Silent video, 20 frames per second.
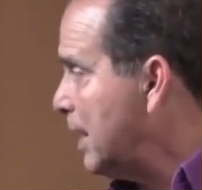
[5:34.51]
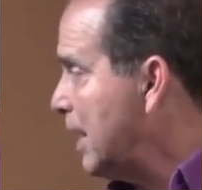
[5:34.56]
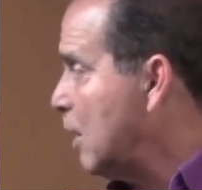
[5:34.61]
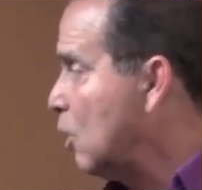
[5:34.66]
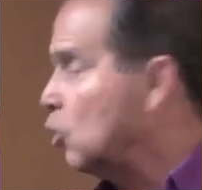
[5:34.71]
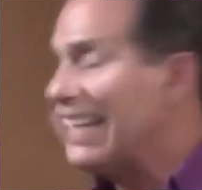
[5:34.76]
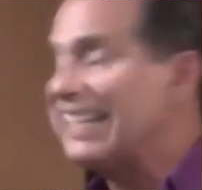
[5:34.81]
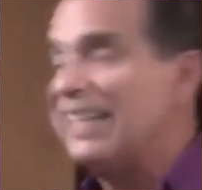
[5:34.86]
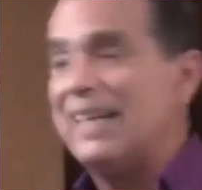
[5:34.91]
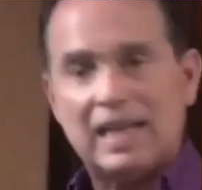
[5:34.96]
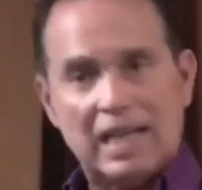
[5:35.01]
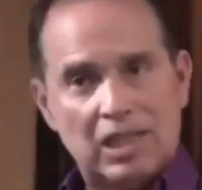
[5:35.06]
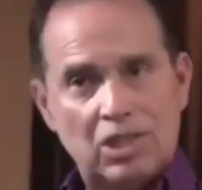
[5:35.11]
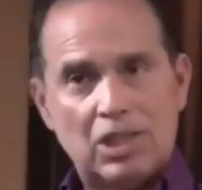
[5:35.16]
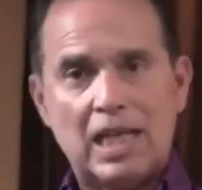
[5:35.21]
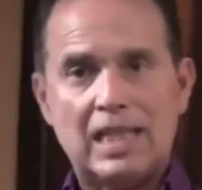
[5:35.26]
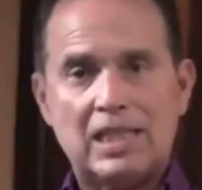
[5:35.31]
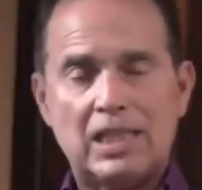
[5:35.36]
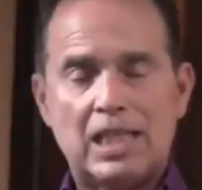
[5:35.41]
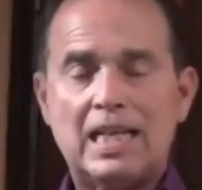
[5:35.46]
eine der
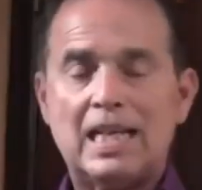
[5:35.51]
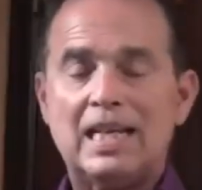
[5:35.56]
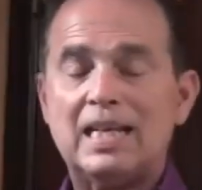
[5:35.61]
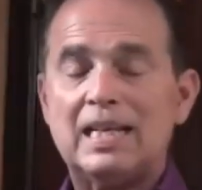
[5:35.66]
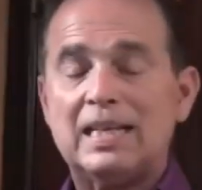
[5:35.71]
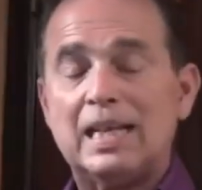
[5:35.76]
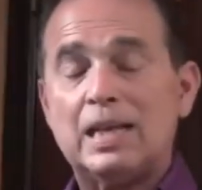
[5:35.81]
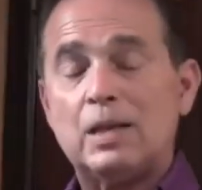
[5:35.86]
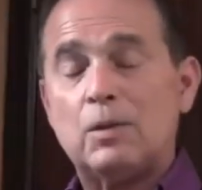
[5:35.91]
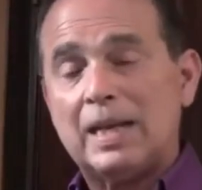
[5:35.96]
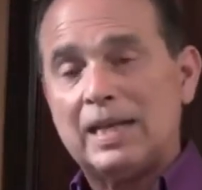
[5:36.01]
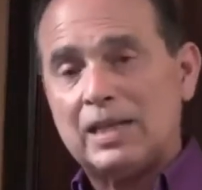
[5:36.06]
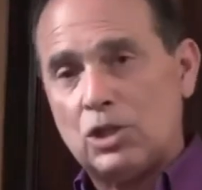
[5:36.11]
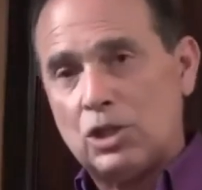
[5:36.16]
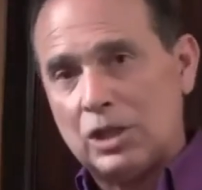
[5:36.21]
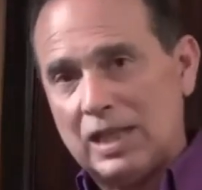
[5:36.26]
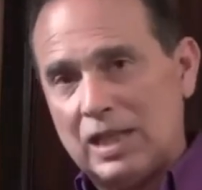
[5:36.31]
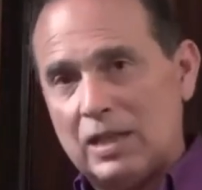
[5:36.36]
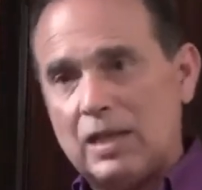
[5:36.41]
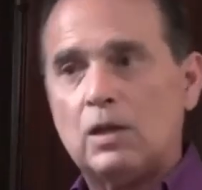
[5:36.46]
Strategien des
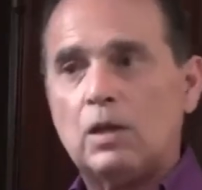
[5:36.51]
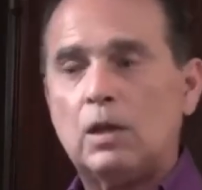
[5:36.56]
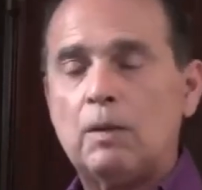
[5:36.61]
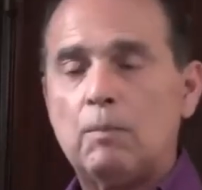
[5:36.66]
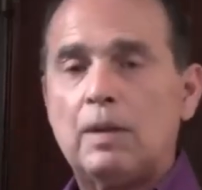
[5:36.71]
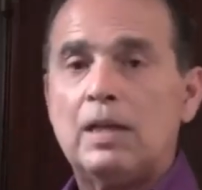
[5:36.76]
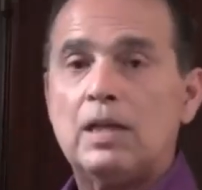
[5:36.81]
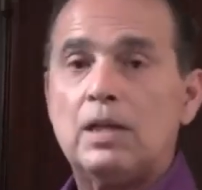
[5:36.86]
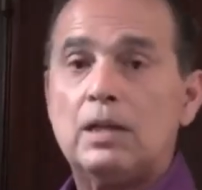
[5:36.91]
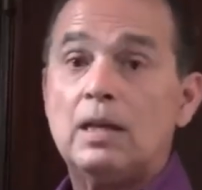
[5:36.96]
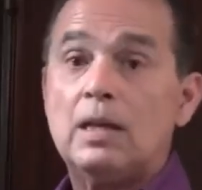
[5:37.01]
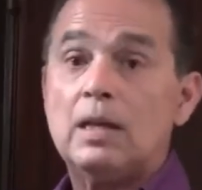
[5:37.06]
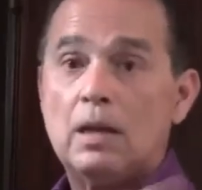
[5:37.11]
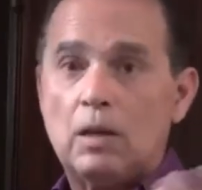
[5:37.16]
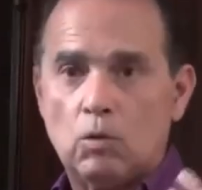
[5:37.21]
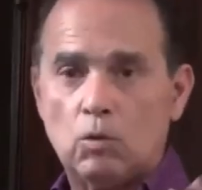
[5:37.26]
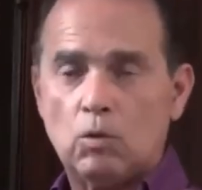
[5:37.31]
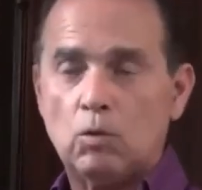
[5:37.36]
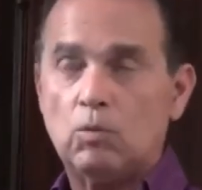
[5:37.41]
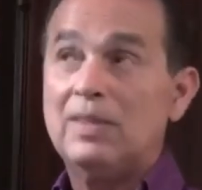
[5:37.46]
menschlichen Körpers,
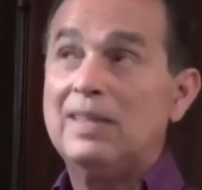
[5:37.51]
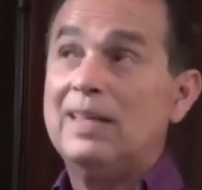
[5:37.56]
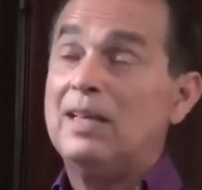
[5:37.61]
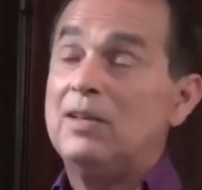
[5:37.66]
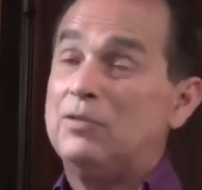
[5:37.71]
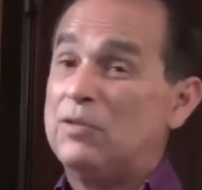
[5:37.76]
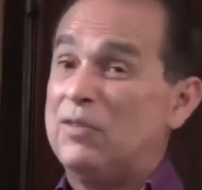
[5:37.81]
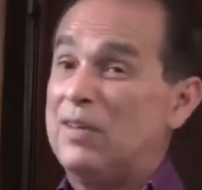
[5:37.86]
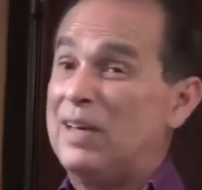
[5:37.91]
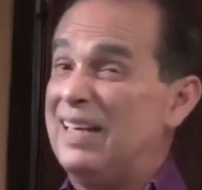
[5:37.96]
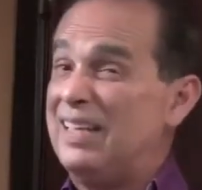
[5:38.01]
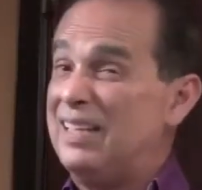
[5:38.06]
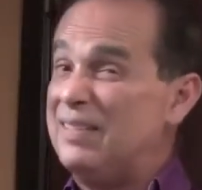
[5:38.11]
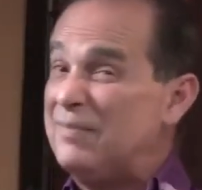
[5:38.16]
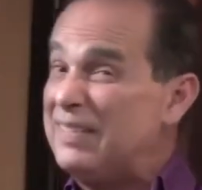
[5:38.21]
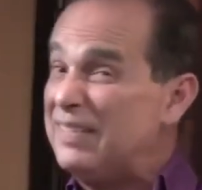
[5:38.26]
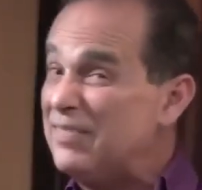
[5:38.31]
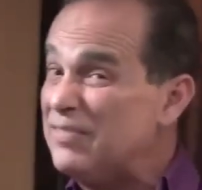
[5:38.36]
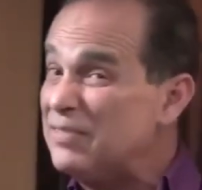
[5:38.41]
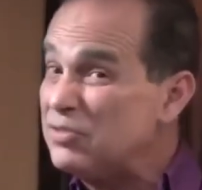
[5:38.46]
um sich vor einem
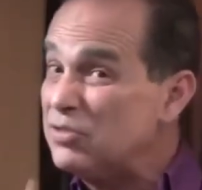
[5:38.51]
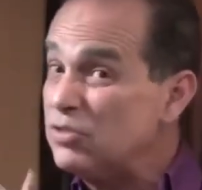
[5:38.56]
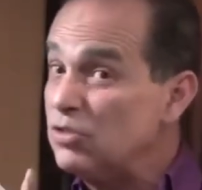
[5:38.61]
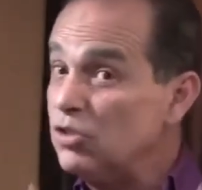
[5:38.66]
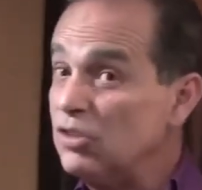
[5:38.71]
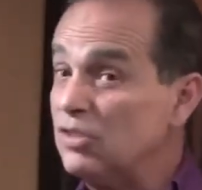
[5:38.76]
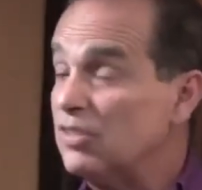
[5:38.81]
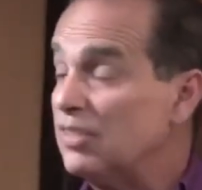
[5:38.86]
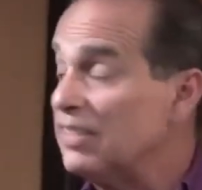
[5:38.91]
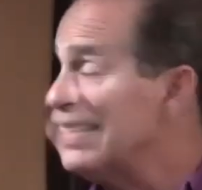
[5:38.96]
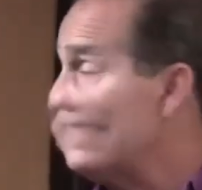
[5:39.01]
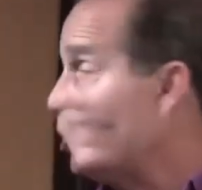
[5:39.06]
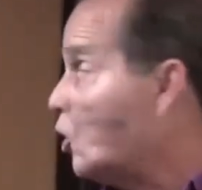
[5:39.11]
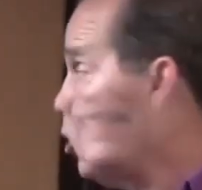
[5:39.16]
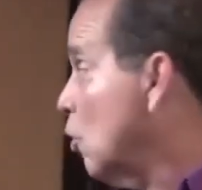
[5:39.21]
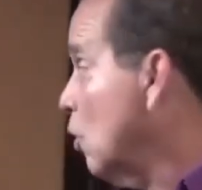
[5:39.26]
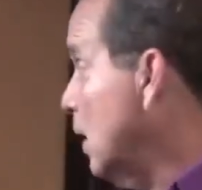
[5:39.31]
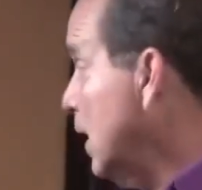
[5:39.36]
Gift zu schützen,